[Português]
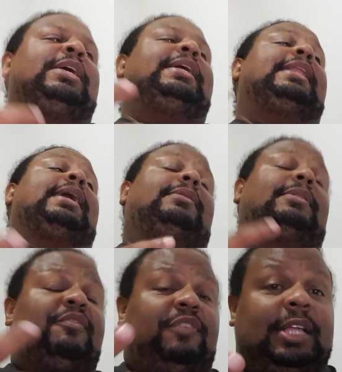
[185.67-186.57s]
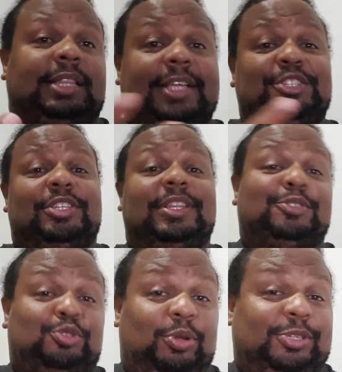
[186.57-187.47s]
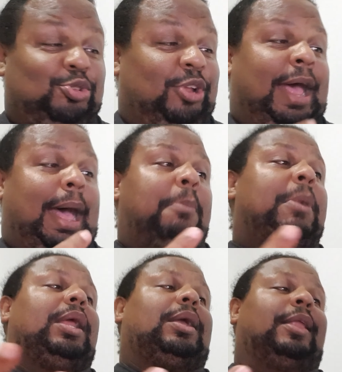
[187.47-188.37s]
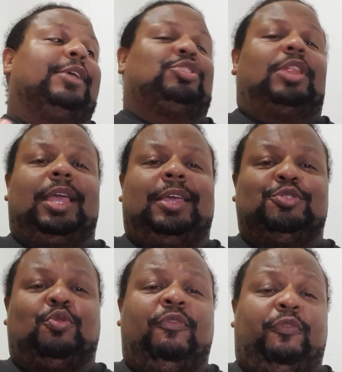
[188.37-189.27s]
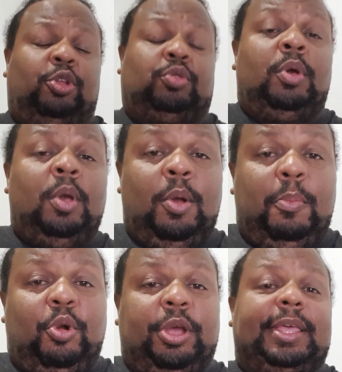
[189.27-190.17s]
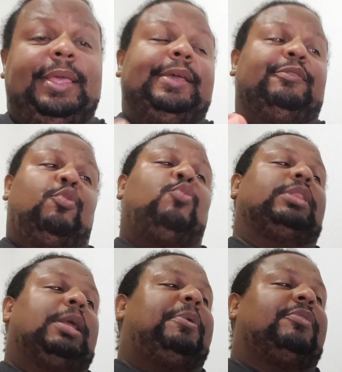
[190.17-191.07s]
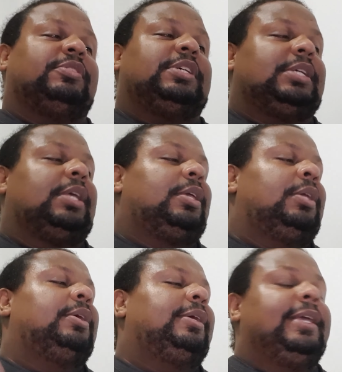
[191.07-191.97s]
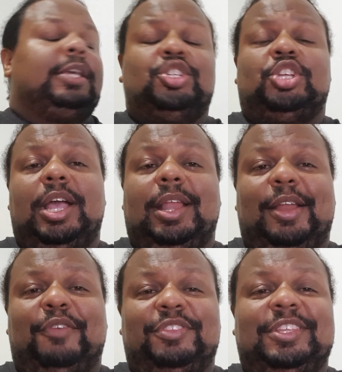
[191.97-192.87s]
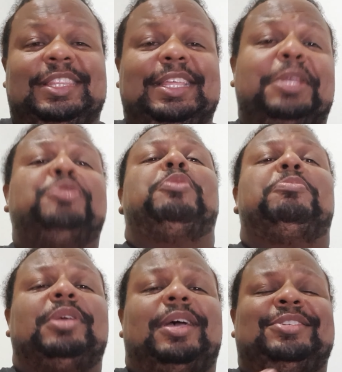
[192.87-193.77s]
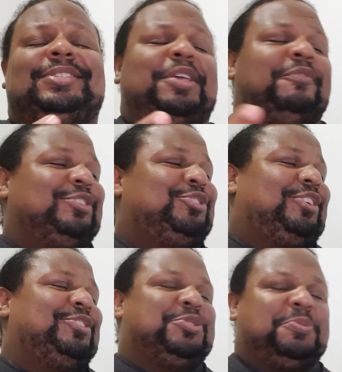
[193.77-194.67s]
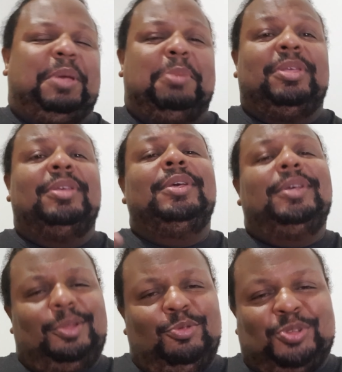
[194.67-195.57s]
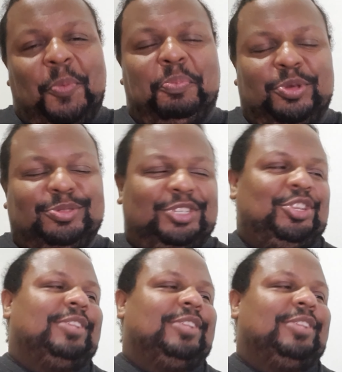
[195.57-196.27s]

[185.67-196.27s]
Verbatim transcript: Né? Na verdade, na sua zona American Light Lager de conforto, porque eu vou contar para vocês aqui que te enganaram a vida inteira as, bebe, as cervejas que a gente bebe não são Pilsen, né?